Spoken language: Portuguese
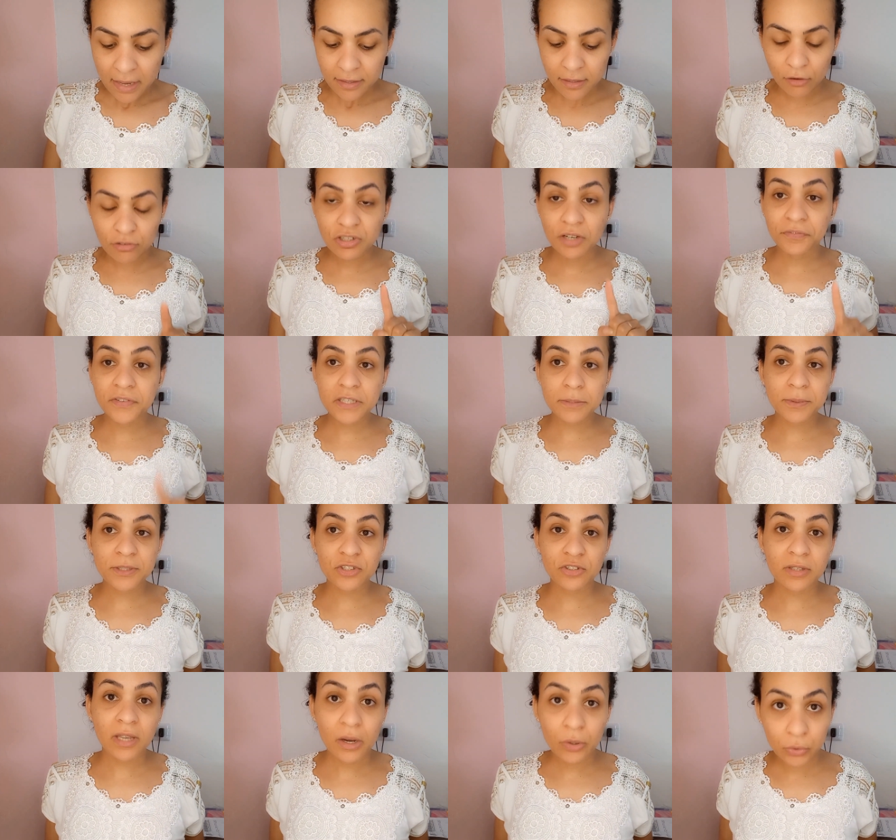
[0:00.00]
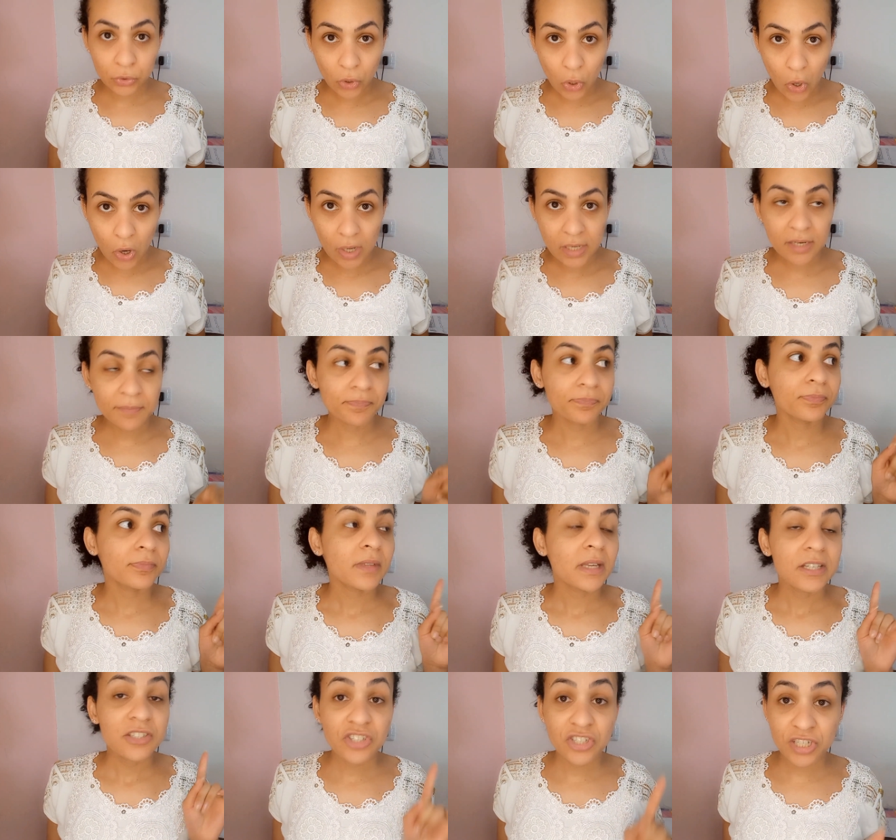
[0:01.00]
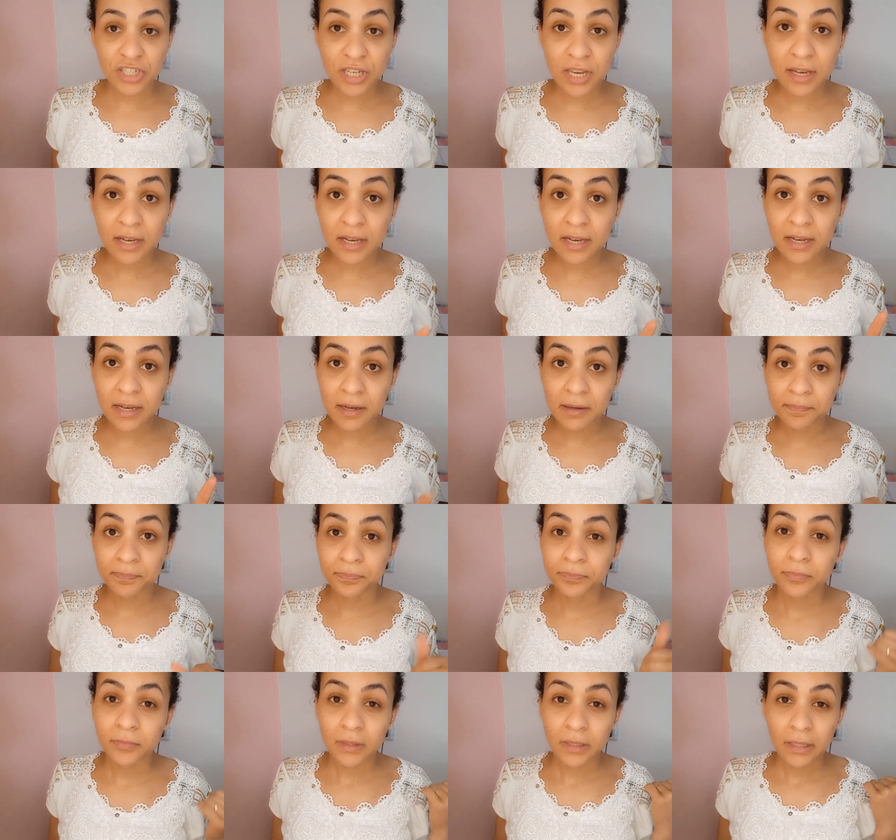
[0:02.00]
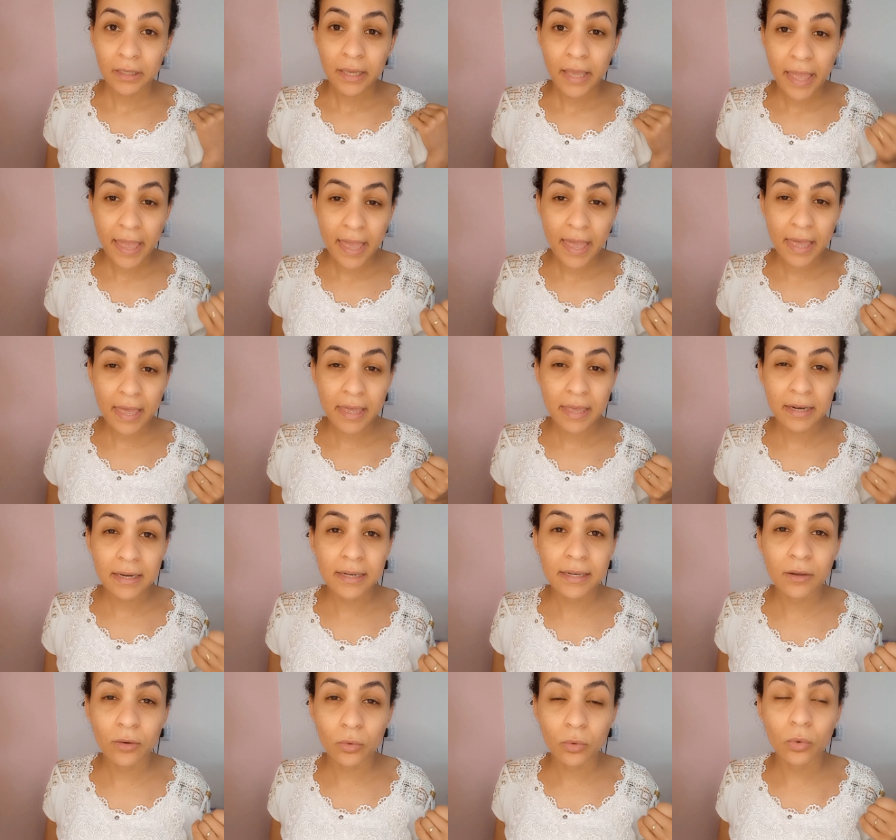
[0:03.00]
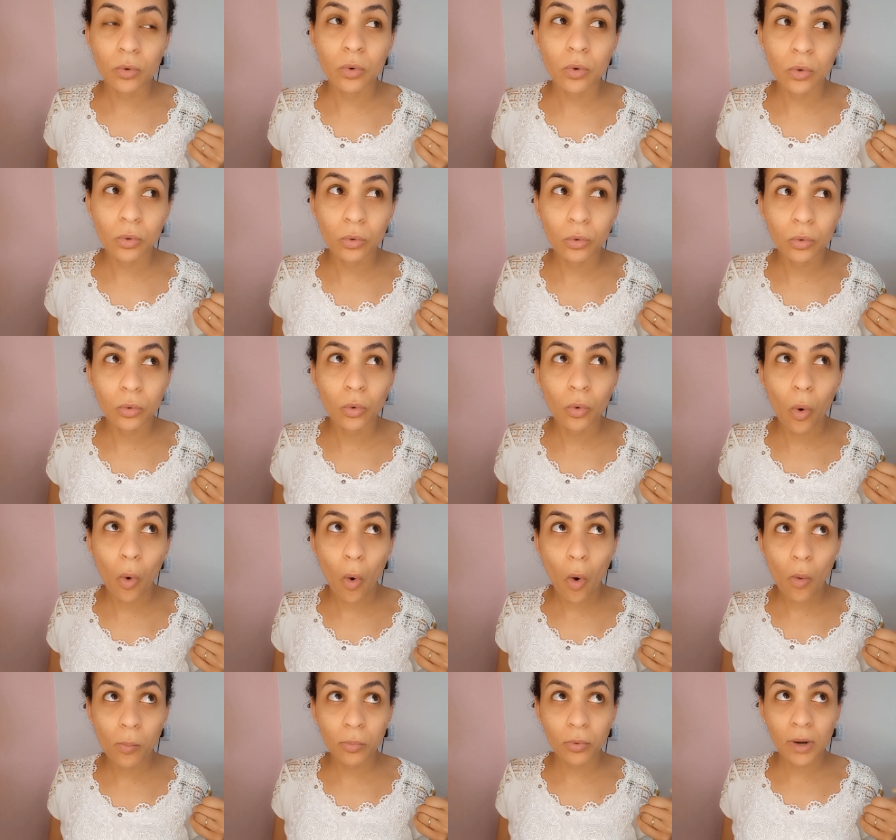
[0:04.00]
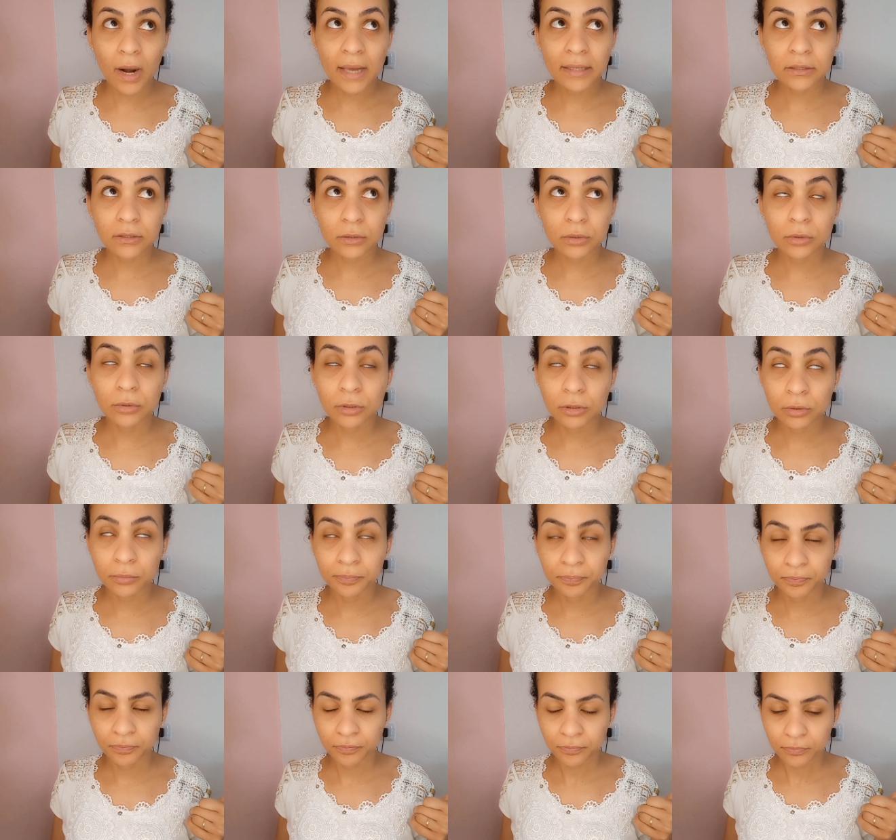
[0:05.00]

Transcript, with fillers: Então já fiz pedido da Eudora, tinha é, o combo lá do